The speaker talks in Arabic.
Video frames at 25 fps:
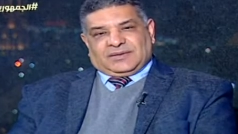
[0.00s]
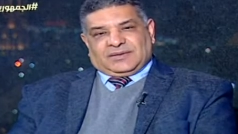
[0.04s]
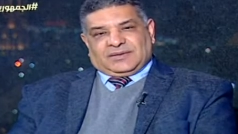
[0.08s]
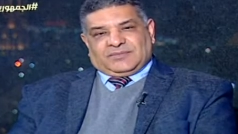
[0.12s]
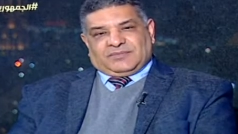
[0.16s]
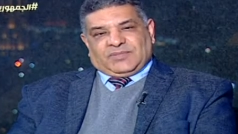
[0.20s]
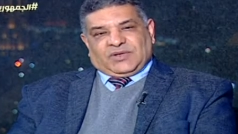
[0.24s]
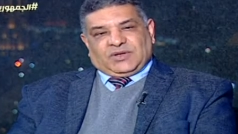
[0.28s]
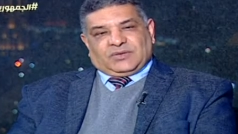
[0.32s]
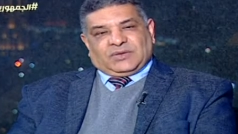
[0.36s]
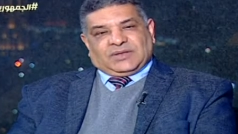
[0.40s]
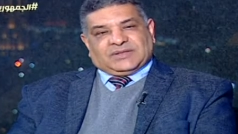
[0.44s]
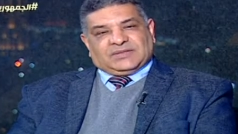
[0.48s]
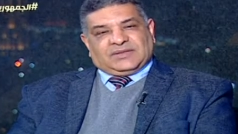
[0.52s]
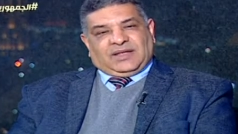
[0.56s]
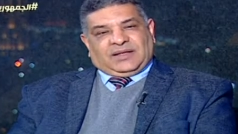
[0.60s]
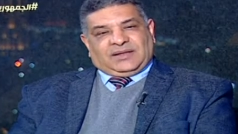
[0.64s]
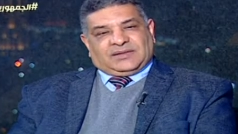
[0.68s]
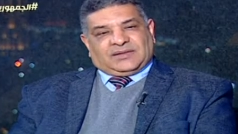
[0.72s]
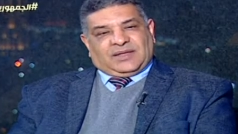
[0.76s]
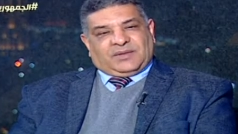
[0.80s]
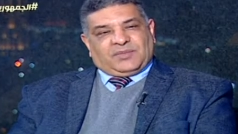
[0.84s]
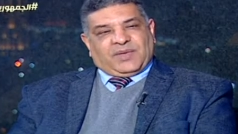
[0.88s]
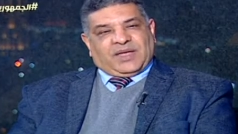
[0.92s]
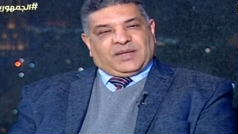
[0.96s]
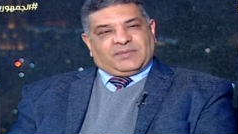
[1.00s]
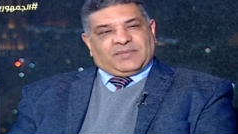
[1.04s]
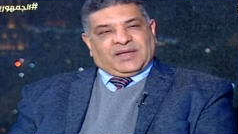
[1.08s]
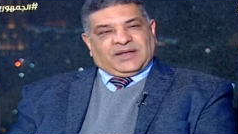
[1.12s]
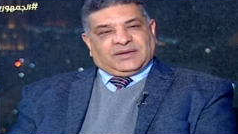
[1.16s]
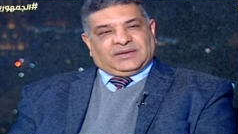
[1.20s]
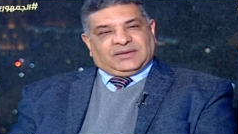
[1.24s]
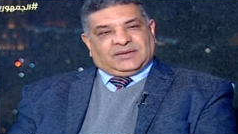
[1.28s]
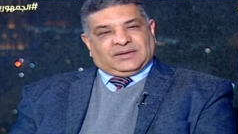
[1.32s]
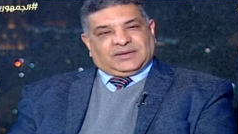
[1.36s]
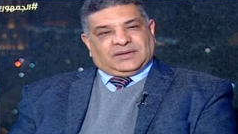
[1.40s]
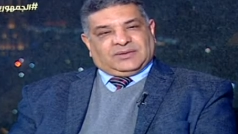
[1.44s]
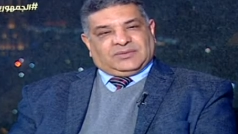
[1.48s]
بيوضح تماما
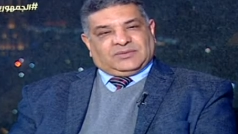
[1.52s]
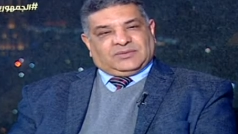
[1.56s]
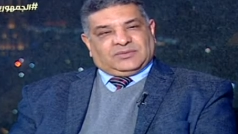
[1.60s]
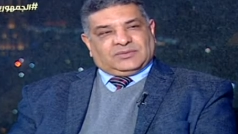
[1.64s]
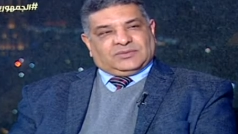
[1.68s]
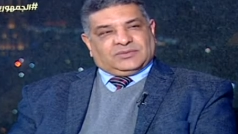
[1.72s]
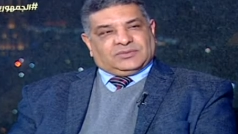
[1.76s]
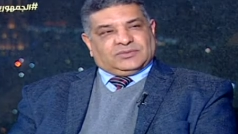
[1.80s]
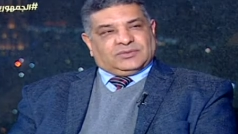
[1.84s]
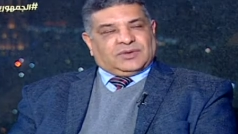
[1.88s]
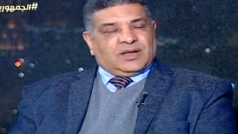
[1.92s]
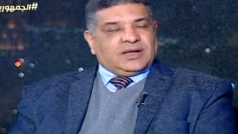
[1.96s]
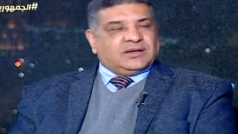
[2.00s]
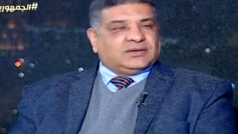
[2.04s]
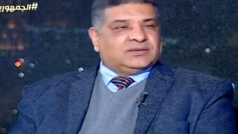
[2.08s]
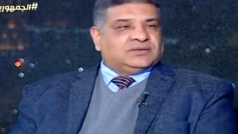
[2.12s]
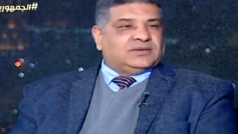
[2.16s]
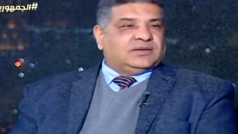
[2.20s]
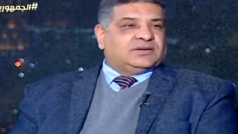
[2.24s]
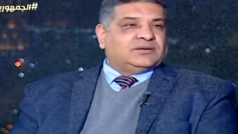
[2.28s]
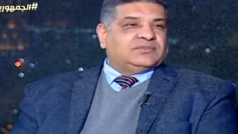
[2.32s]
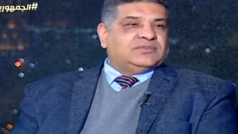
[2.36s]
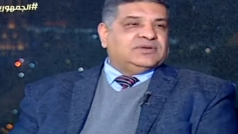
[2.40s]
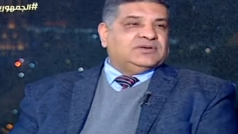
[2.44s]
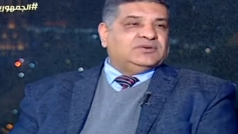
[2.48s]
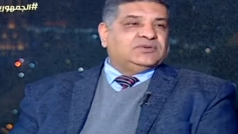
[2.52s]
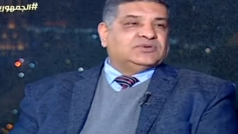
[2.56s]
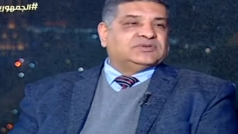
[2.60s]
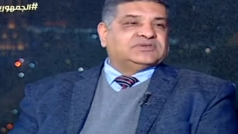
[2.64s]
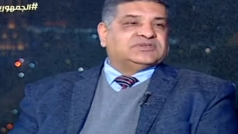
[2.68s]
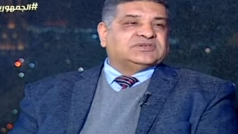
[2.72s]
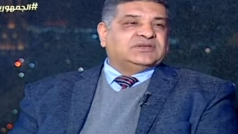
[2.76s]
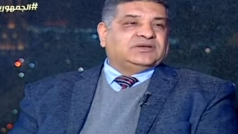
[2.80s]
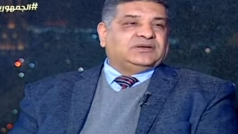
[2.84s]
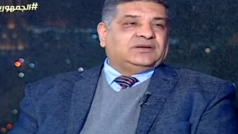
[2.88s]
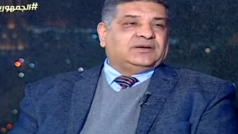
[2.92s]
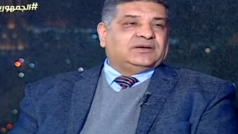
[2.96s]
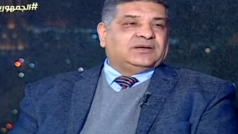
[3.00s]
انه اكتر من نص
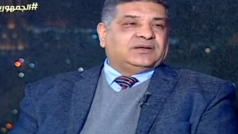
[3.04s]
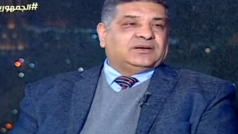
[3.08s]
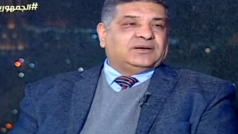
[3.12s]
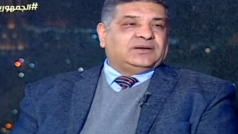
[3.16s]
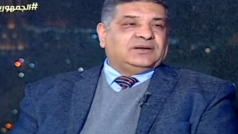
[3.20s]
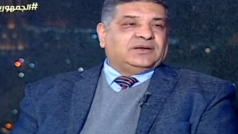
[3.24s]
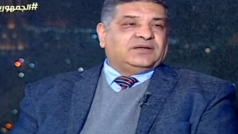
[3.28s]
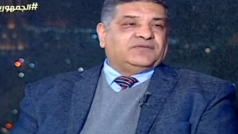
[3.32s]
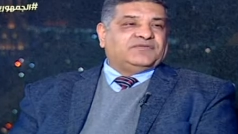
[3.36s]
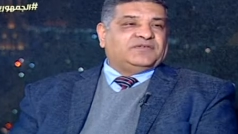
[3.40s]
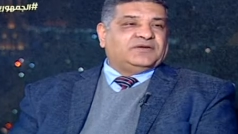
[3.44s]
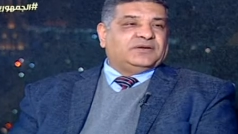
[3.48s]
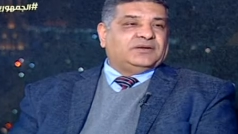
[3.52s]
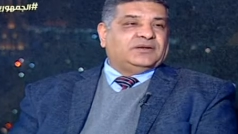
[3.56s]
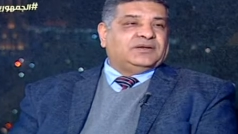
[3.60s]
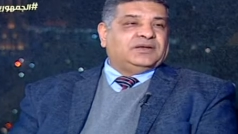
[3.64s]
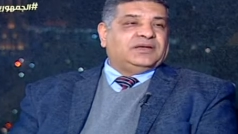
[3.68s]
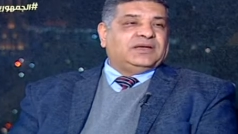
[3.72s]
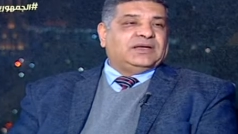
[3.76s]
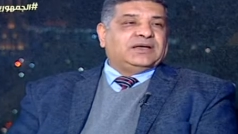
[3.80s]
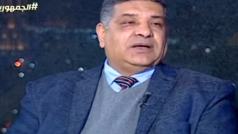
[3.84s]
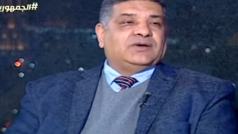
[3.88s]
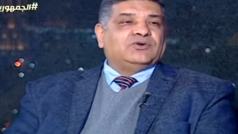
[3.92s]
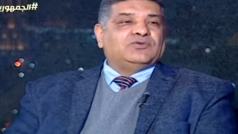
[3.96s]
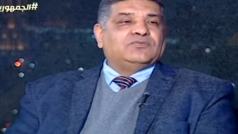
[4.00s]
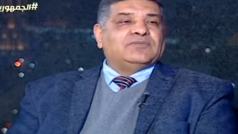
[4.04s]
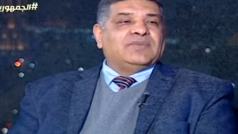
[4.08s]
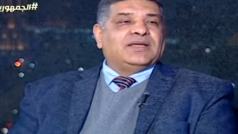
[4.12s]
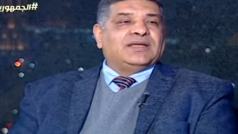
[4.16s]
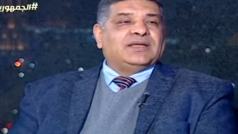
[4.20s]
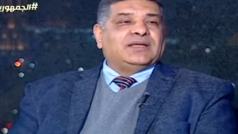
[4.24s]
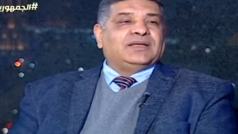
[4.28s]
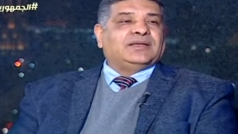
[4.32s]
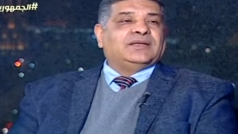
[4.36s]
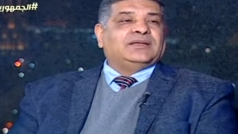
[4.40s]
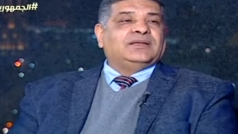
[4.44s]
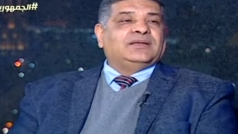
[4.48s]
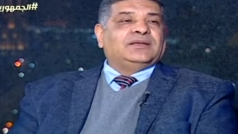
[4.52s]
القاره الافريقيه او
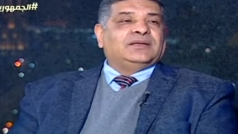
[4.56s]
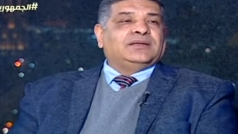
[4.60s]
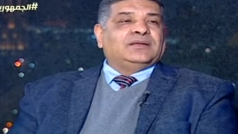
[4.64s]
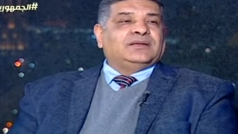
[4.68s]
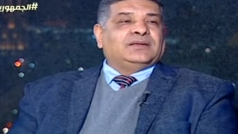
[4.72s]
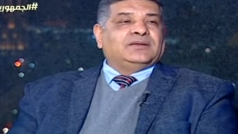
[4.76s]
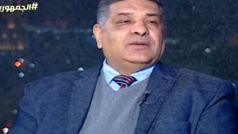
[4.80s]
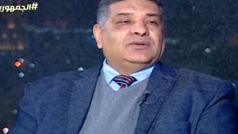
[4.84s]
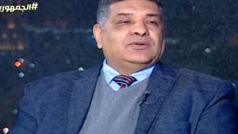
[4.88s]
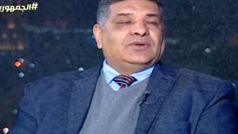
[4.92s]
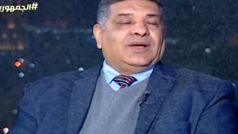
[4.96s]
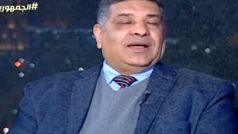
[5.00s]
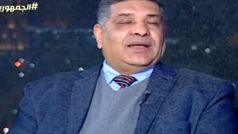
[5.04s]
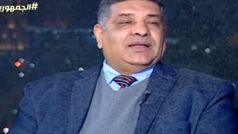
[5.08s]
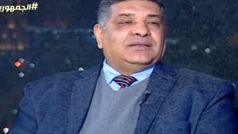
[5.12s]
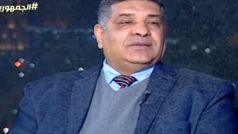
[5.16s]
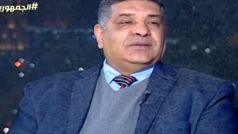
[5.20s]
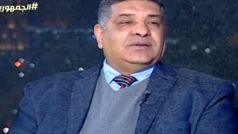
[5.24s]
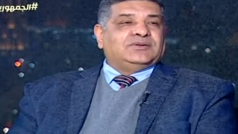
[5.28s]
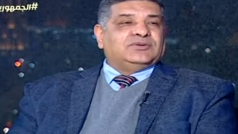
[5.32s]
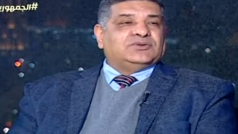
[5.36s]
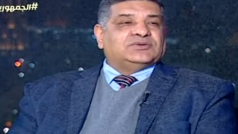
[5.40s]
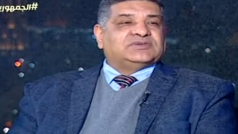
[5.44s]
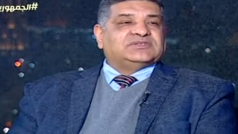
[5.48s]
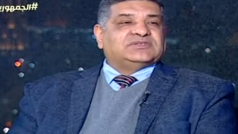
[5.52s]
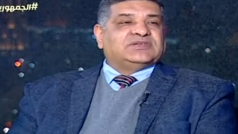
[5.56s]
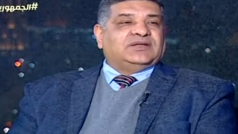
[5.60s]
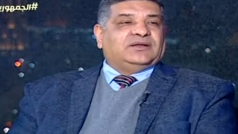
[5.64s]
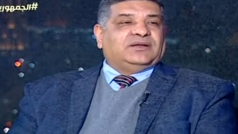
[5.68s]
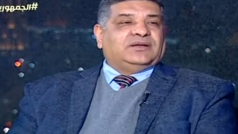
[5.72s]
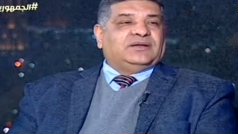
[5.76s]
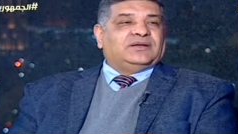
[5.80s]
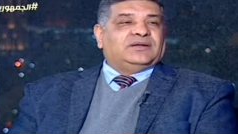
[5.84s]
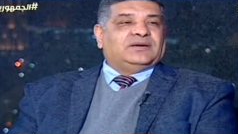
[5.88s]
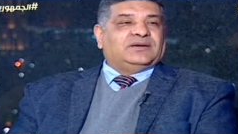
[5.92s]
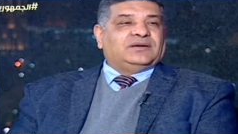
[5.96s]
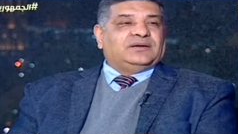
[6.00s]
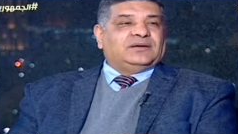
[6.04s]
ما يعادل نص
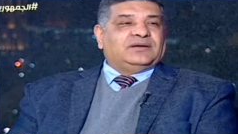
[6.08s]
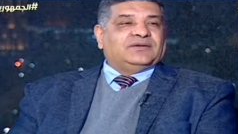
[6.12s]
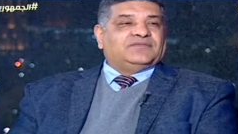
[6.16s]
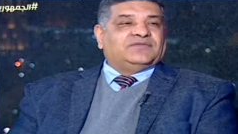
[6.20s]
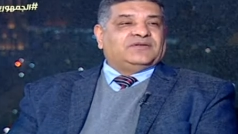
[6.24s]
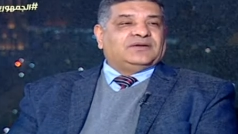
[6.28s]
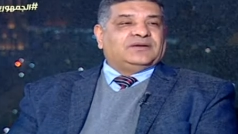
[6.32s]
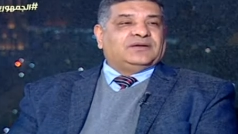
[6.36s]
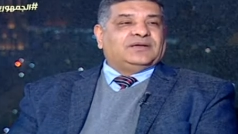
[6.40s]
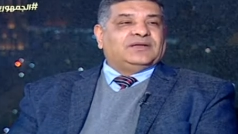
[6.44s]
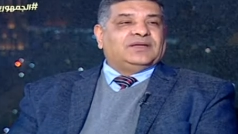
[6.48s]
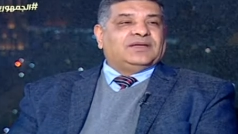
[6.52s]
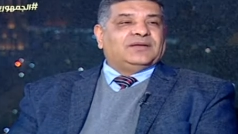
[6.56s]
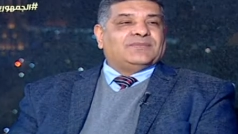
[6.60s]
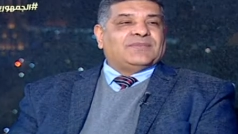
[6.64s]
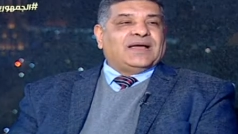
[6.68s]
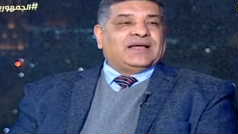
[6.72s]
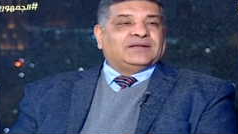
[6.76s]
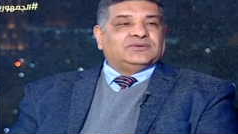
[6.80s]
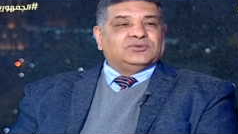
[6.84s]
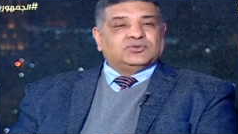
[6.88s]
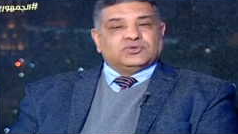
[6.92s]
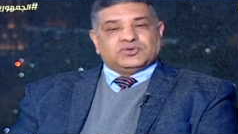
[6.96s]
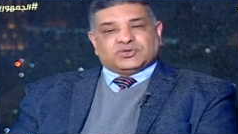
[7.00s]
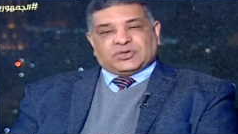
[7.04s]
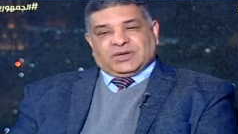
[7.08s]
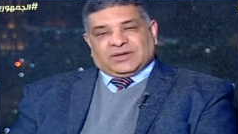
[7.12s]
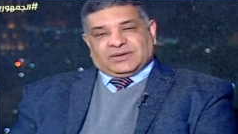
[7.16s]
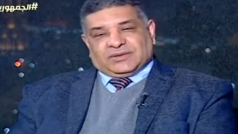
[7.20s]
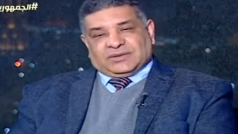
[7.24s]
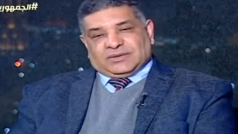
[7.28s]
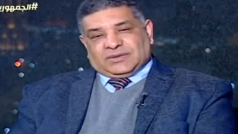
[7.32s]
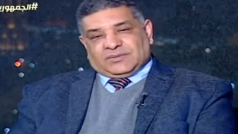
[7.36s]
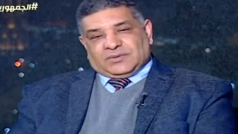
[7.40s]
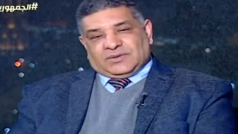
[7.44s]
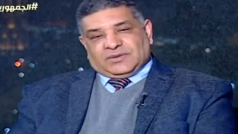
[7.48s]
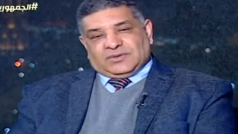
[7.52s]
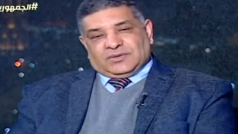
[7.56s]
القاره الافريقيه ما عندوش
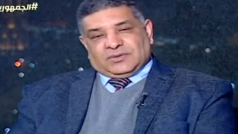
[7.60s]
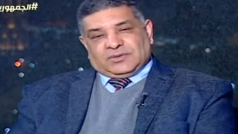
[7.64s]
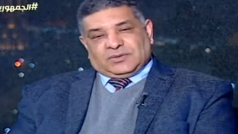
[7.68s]
كهرباء